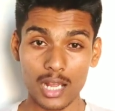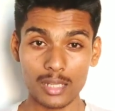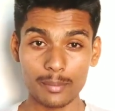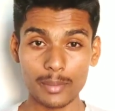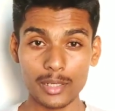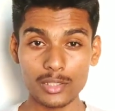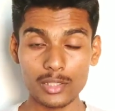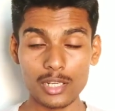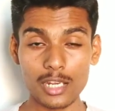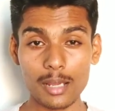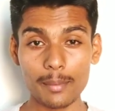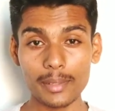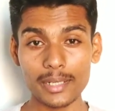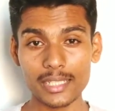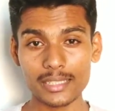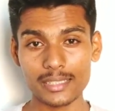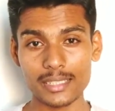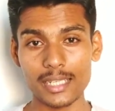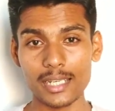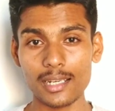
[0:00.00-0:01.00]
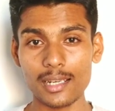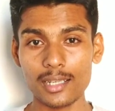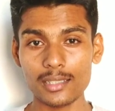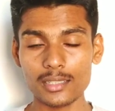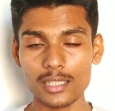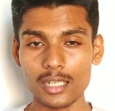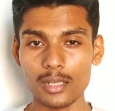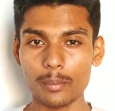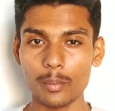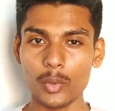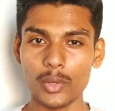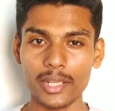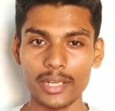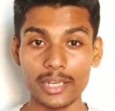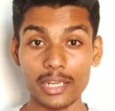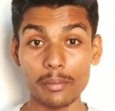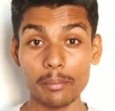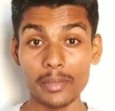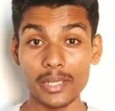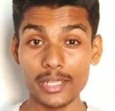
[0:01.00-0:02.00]
அது மட்டும் இல்லாமல் நெக்ஸ்ட் இயர் லான்ச் ஆக போகிற
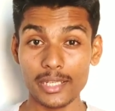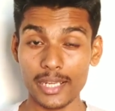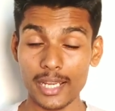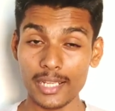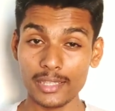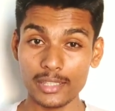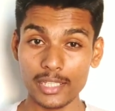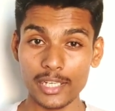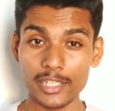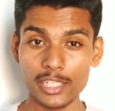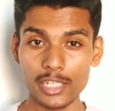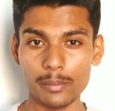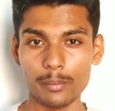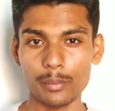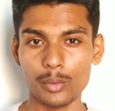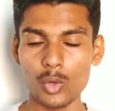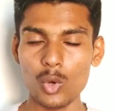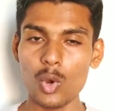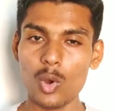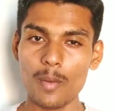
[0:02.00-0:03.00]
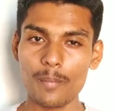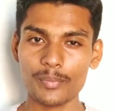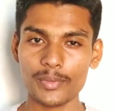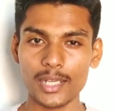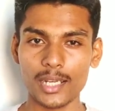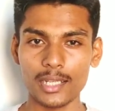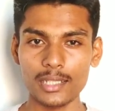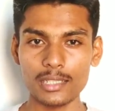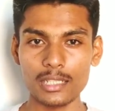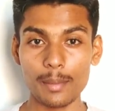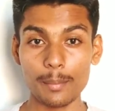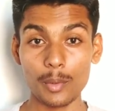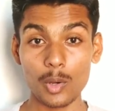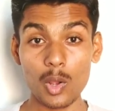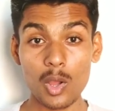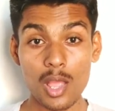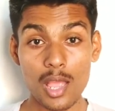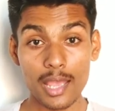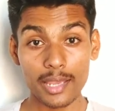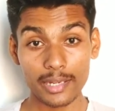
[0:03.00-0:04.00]
ரெட்மி கே தேர்ட்டி ப்ரோ
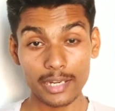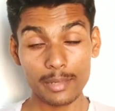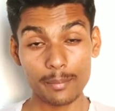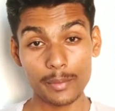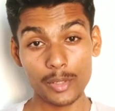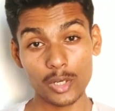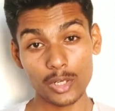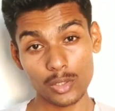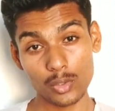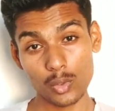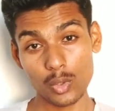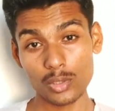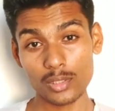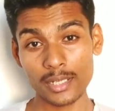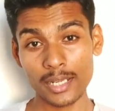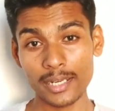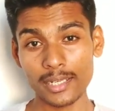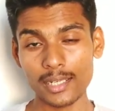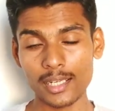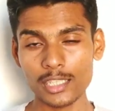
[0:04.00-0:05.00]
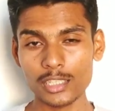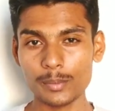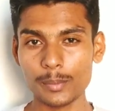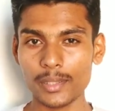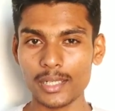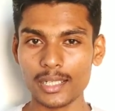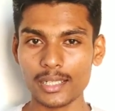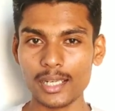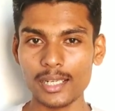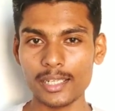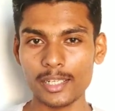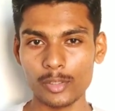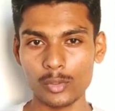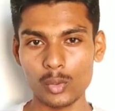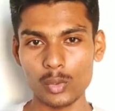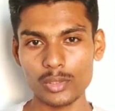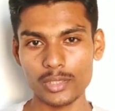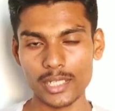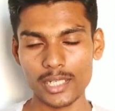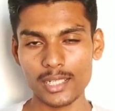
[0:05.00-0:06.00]
அதுக்கப்புறம் ரெட்மியோட நோட் நைன் லான்ச் பண்ணாங்கன்னா இல்லை
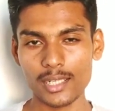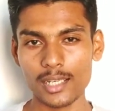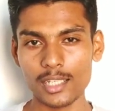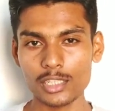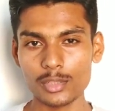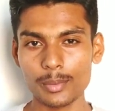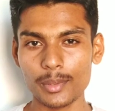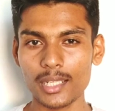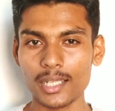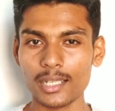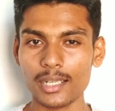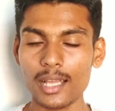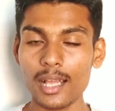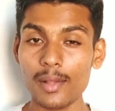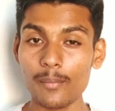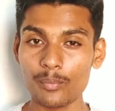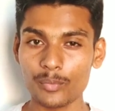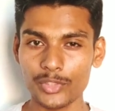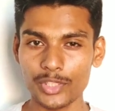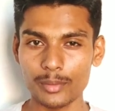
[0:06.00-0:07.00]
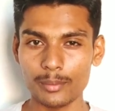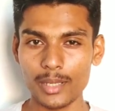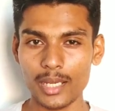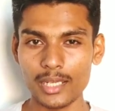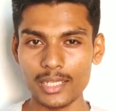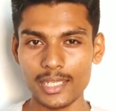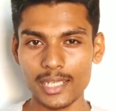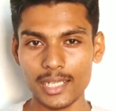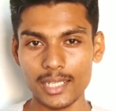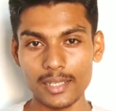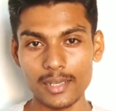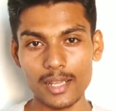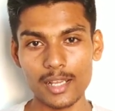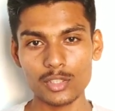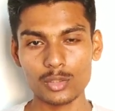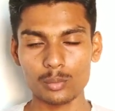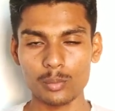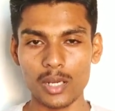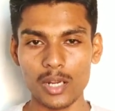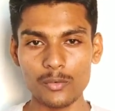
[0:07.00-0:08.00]
நோட் டென் லான்ச் பண்ணாங்கன்னா இது மாதிரி எல்லா
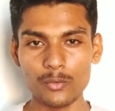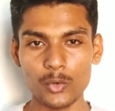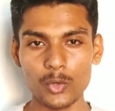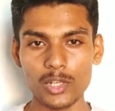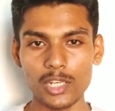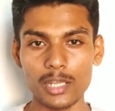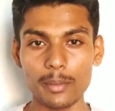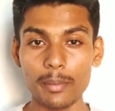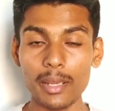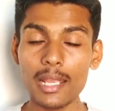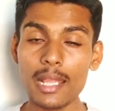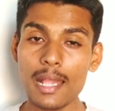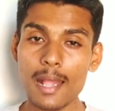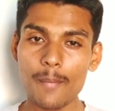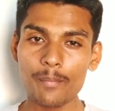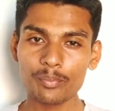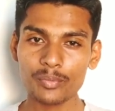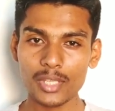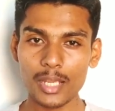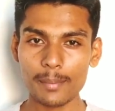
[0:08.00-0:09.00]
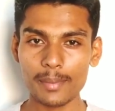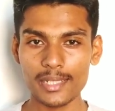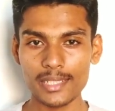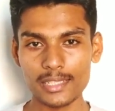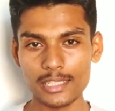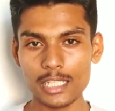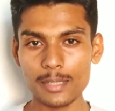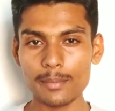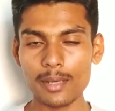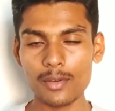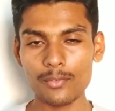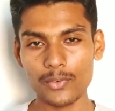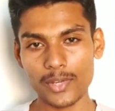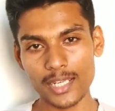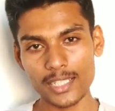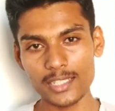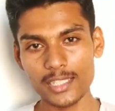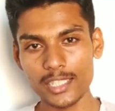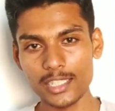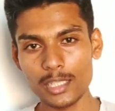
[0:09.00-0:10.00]
ஸ்மார்ட் ஃபோன்லையுமே நம்ம நிச்சயமாக
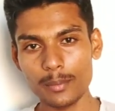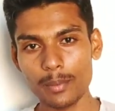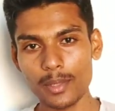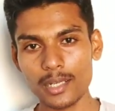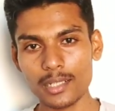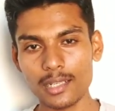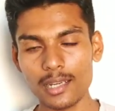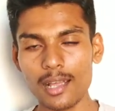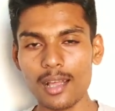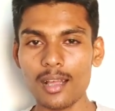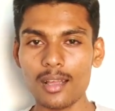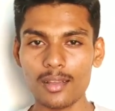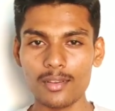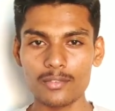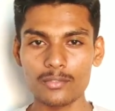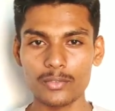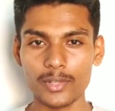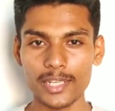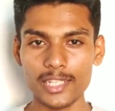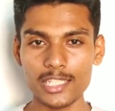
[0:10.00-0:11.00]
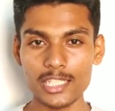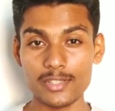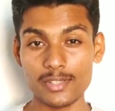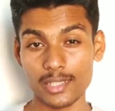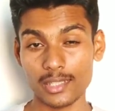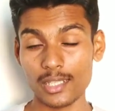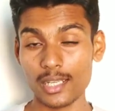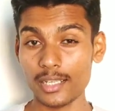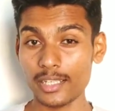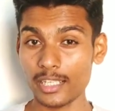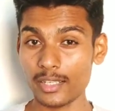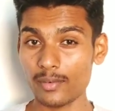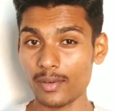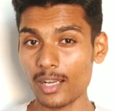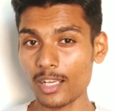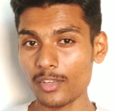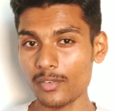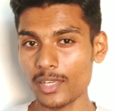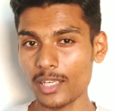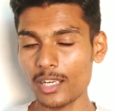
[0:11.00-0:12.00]
ஃபைவ் ஜி எதிர்பார்க்கலாம் ஃபைவ் ஜி வந்தால் நீங்கள்
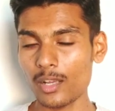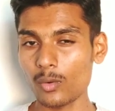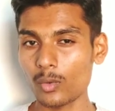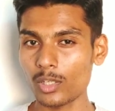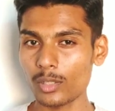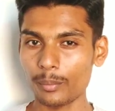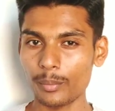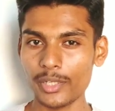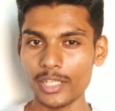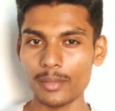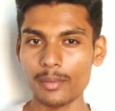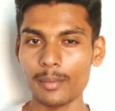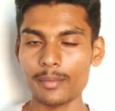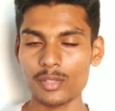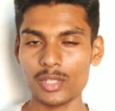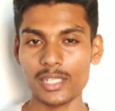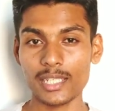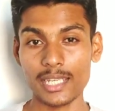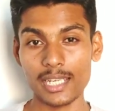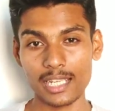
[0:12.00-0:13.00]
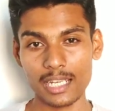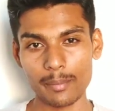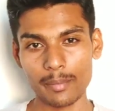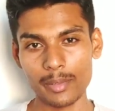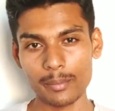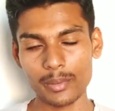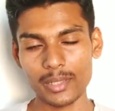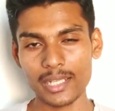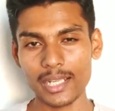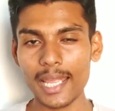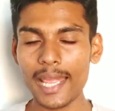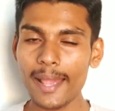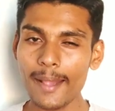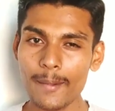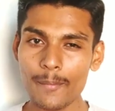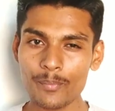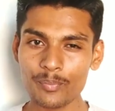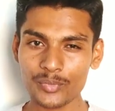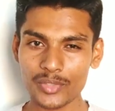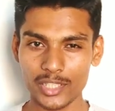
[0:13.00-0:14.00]
வாங்குவீங்களா உங்களுக்கு பிடிக்கும் அப்படின்னு சொல்லிட்டு கீழே கமெண்ட் பண்ணுங்கள்
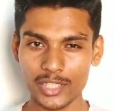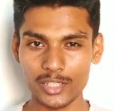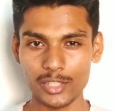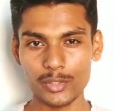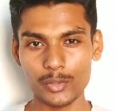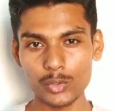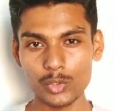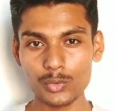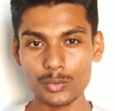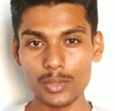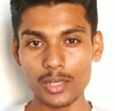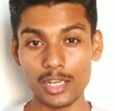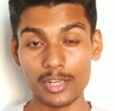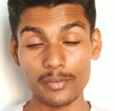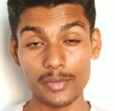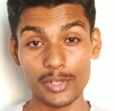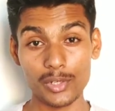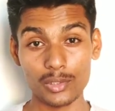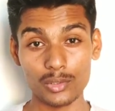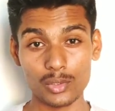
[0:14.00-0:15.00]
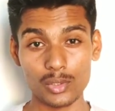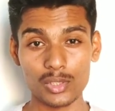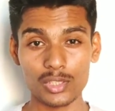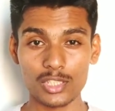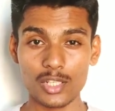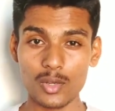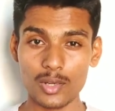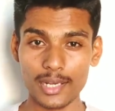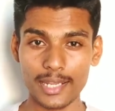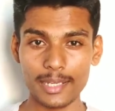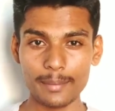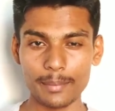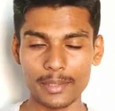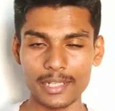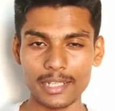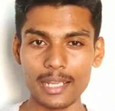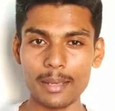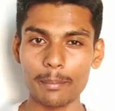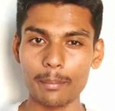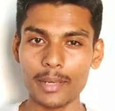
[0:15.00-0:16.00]
இது யூஸ்ஃபுல்லான வீடியோன்னு தோணுச்சுன்னா ஒரு லைக்
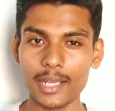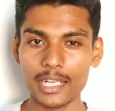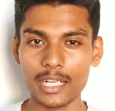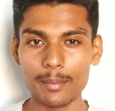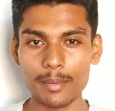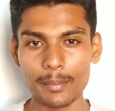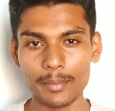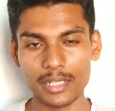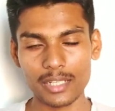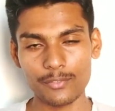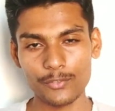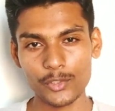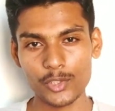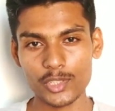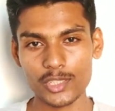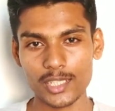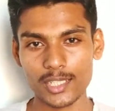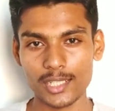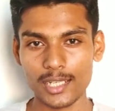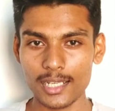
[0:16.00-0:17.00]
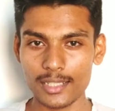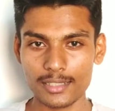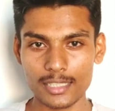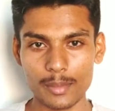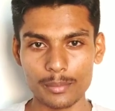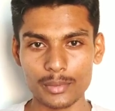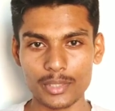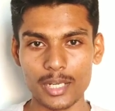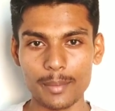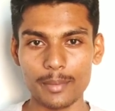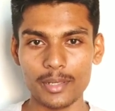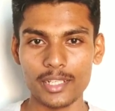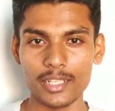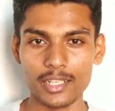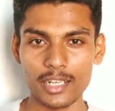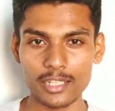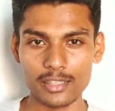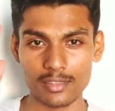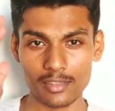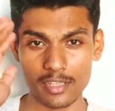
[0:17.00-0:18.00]
பண்ணுங்கள் மறக்காம நம்ம டிக்டோன் சேனலை சப்ஸ்கிரைப்
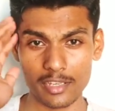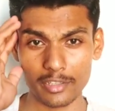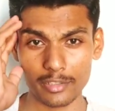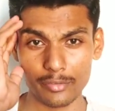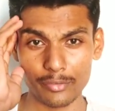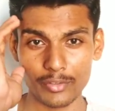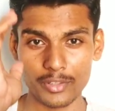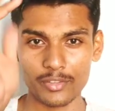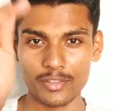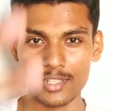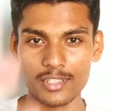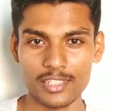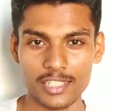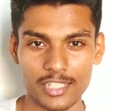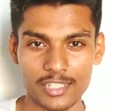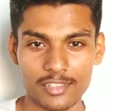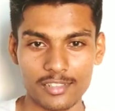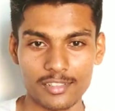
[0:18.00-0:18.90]
பண்ணிடுங்க தேங்க்யூ ஃபார் வாட்சிங்